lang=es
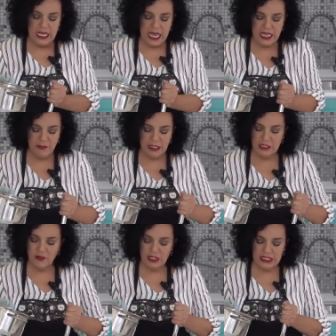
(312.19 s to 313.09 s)
Además,
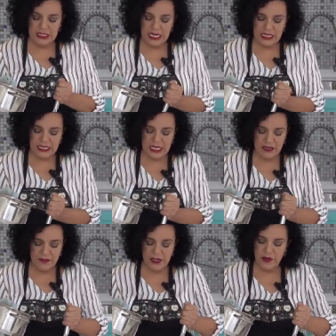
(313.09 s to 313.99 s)
como está
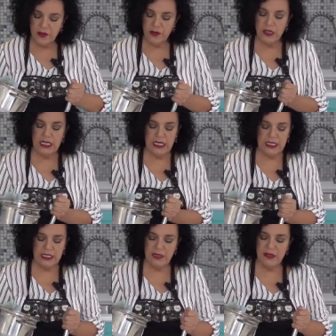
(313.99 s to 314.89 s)
tibio,
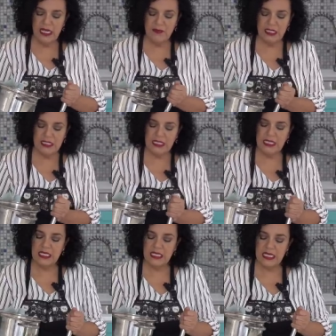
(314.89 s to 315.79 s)
eh, tibia la
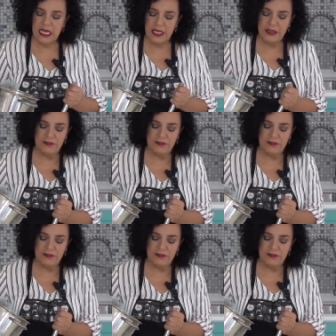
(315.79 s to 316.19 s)
mantequilla,